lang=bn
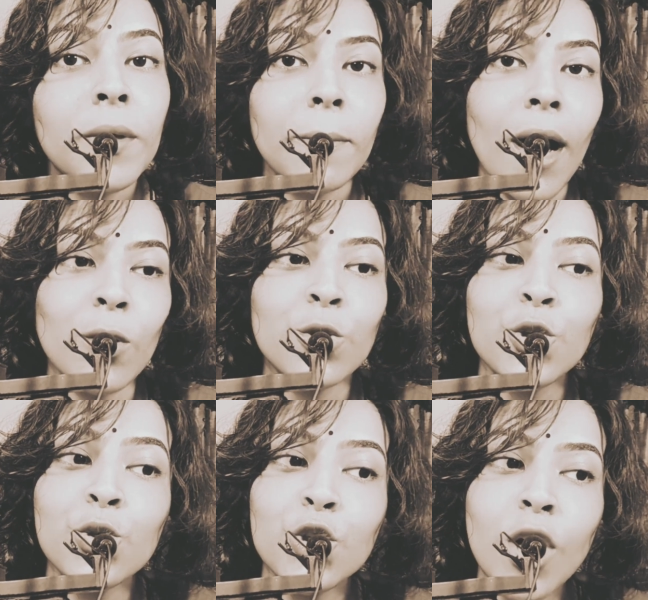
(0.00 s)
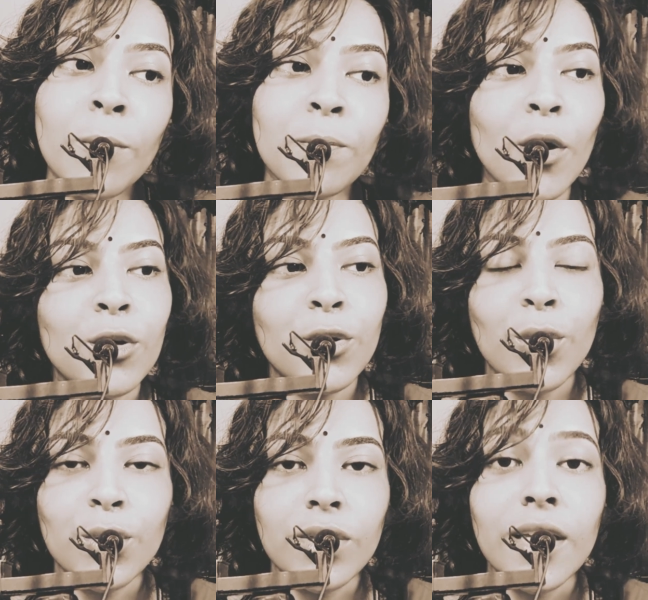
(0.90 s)
বিবাহ সুসম্পন্ন
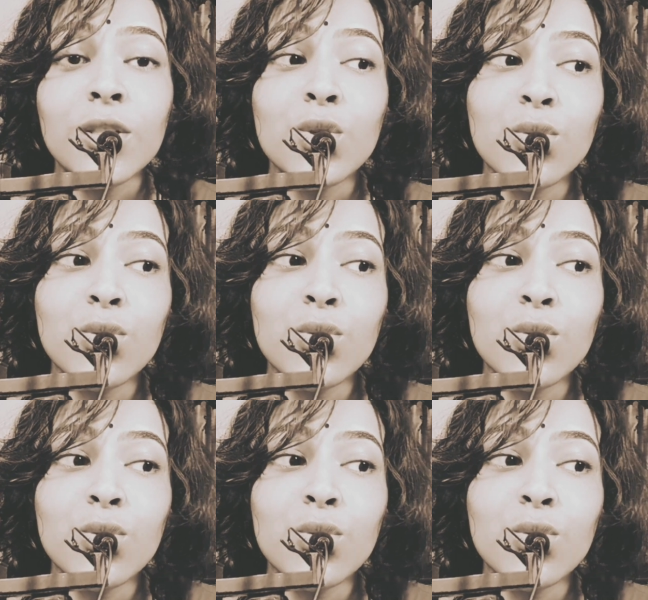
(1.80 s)
করতে